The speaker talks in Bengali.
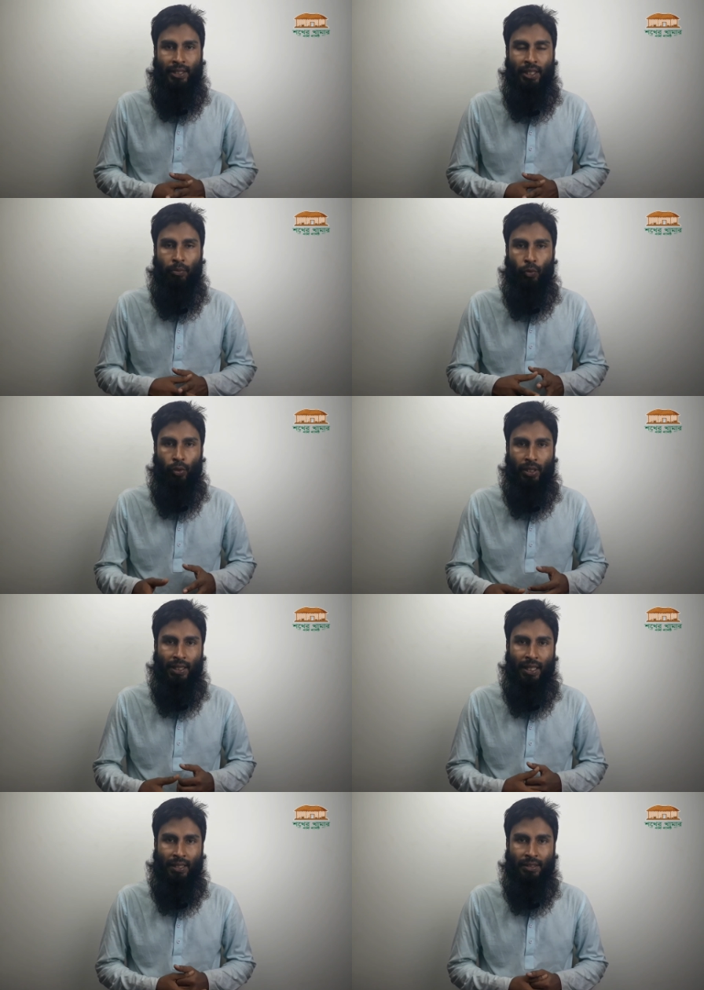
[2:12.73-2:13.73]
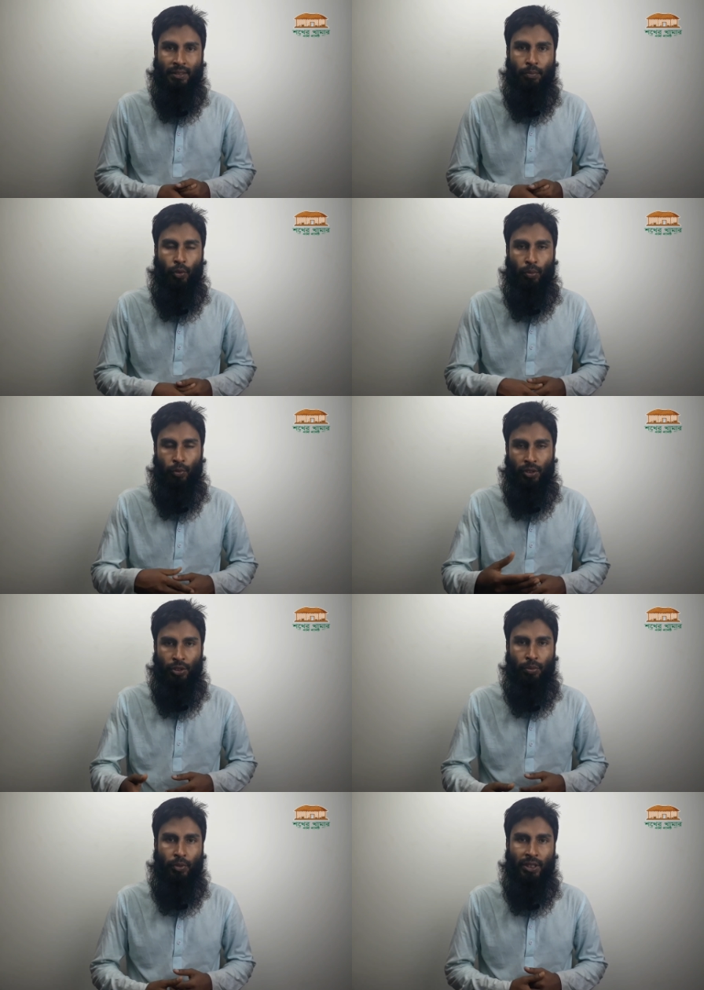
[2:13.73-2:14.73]
সেই মোরগটাই দেখা যায় যে পরবর্তী
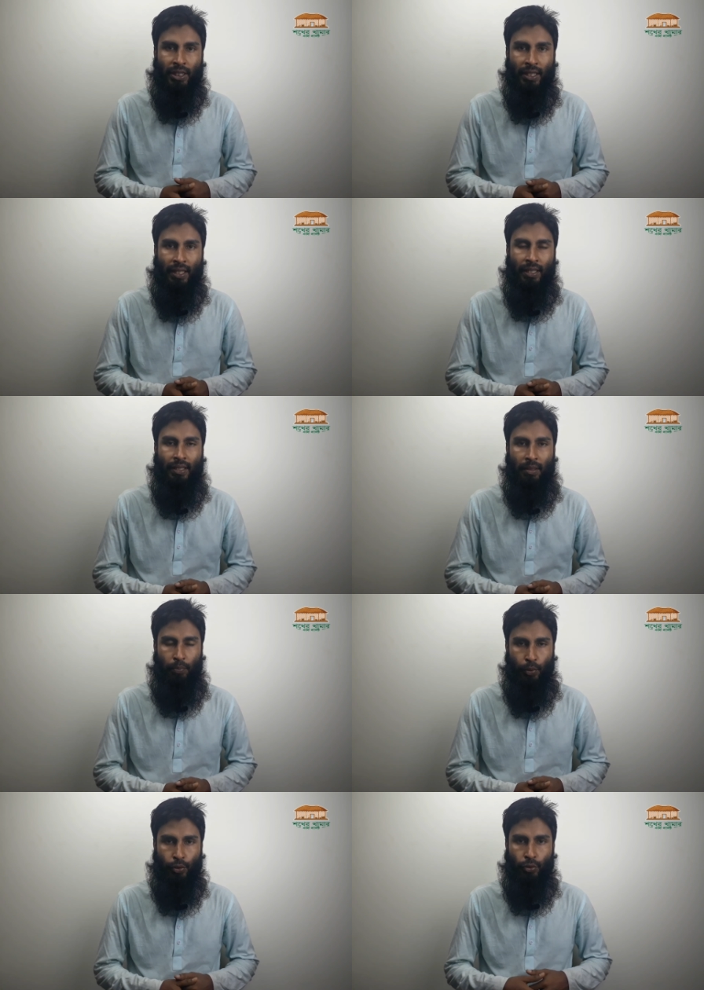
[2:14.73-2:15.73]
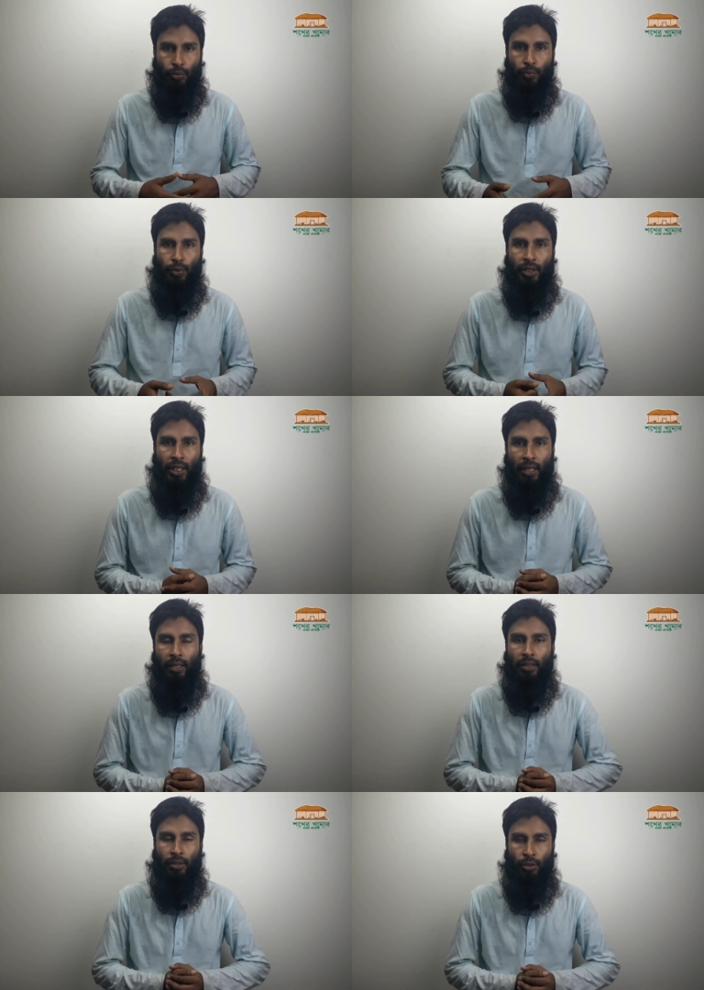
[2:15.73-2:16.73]
সময়ে সে রেখে দেয় প্রজনন প্রক্রিয়া
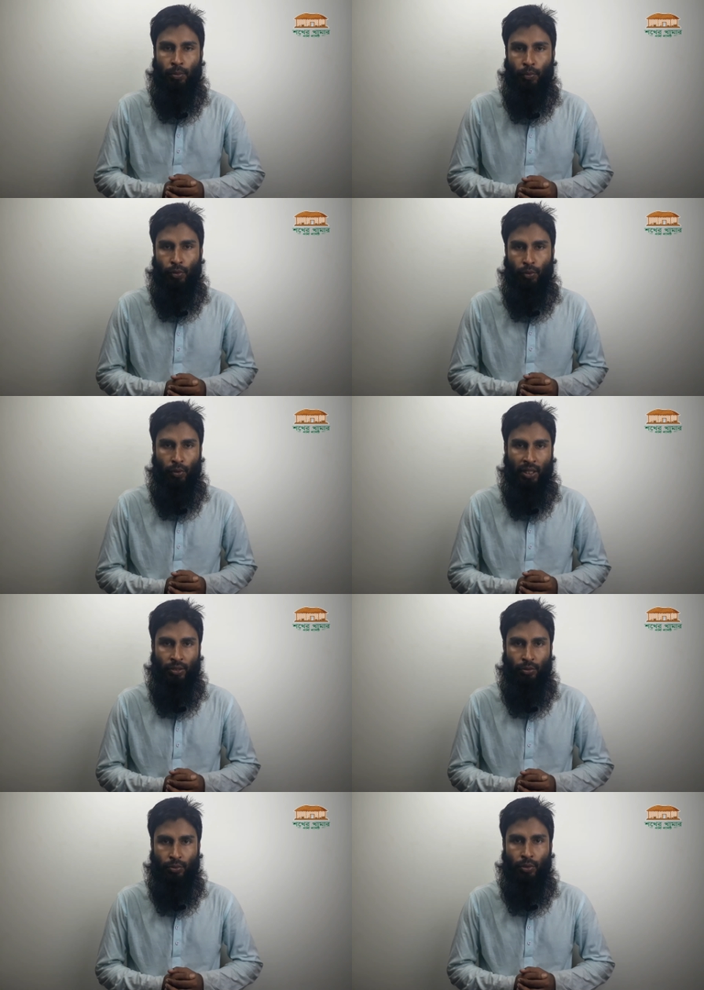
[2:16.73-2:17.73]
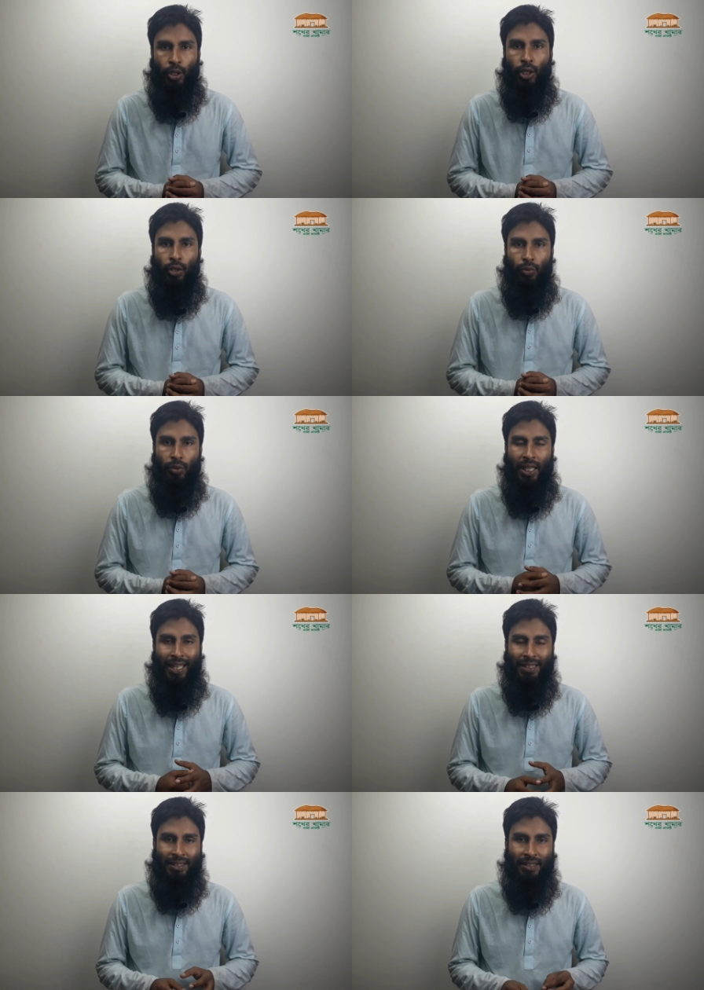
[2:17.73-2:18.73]
সম্পন্ন করার জন্য তো
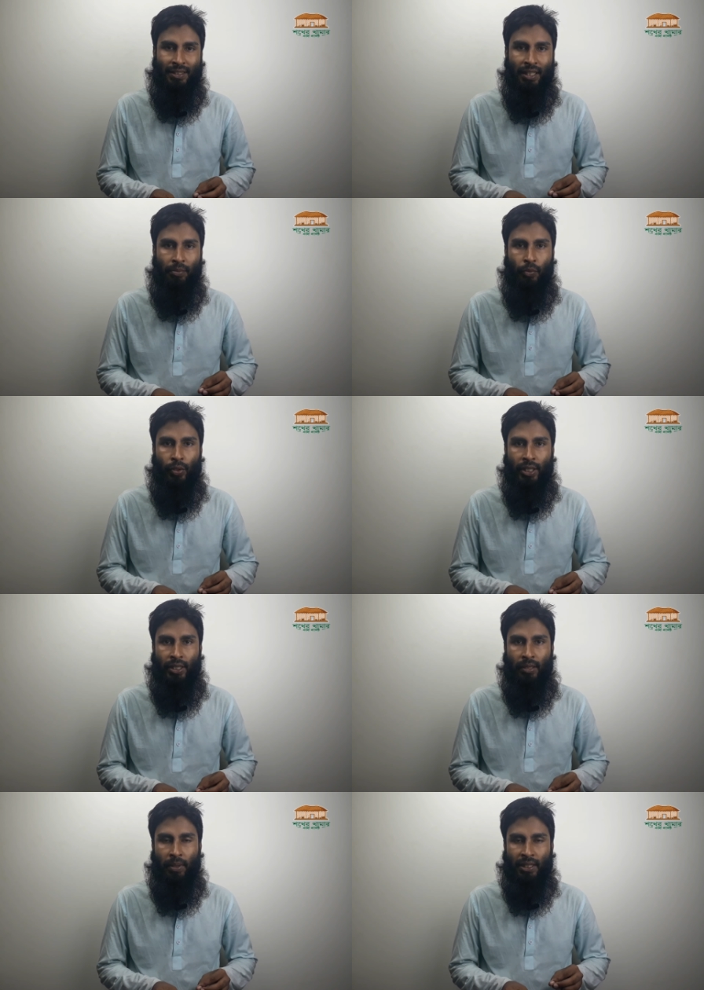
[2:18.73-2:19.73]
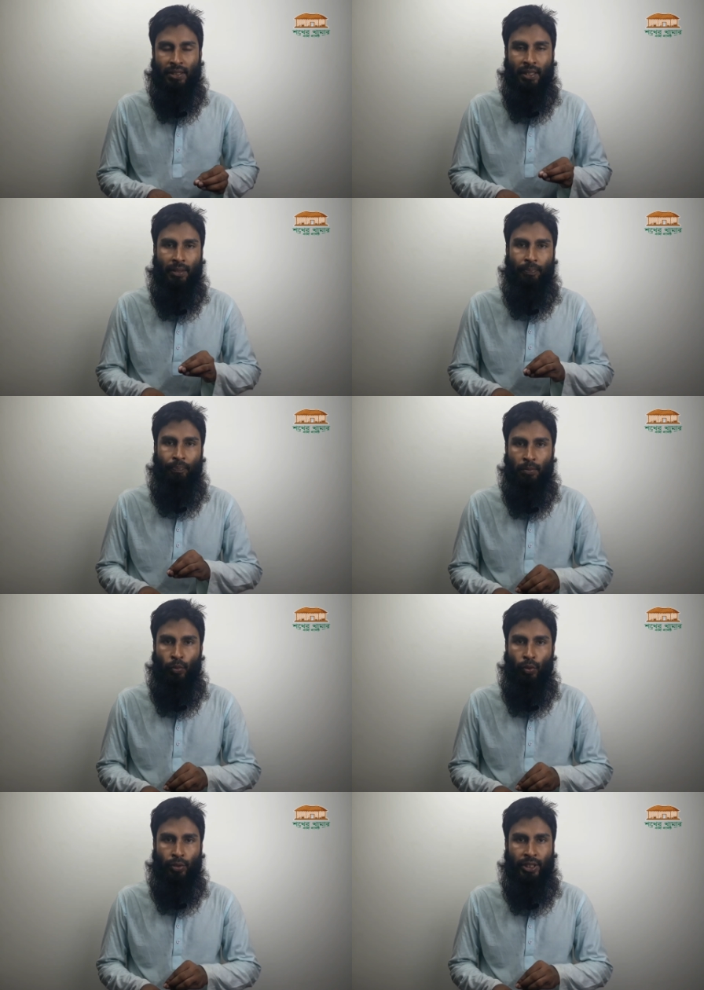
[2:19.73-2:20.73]
দেখা যায় যে যেই মুরগিটির বাচ্চা
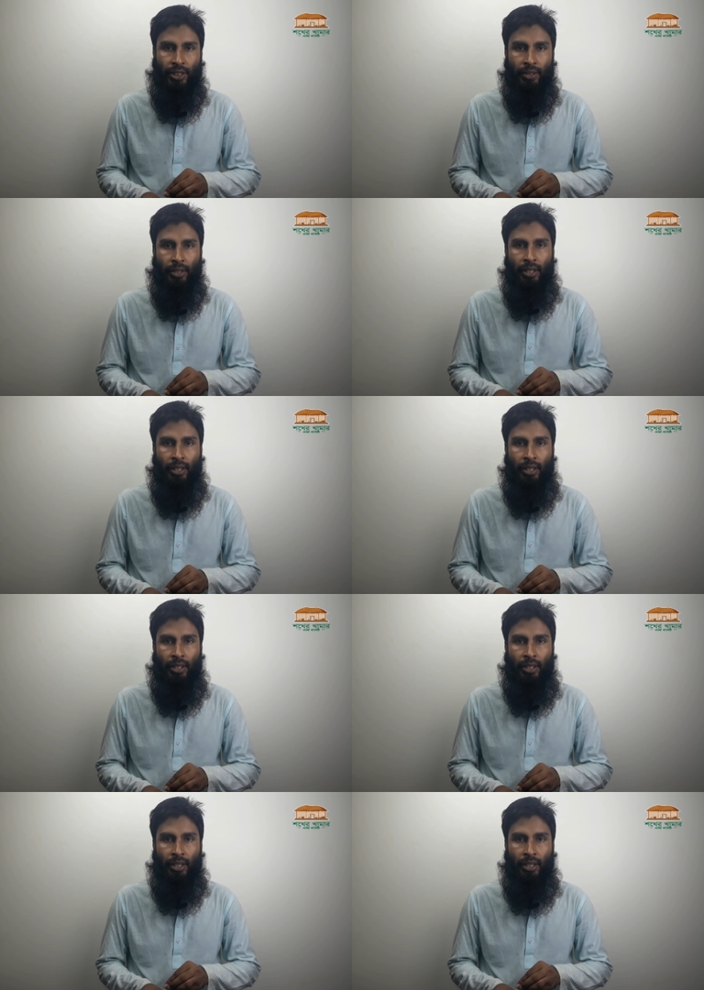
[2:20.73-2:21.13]
মোরগটি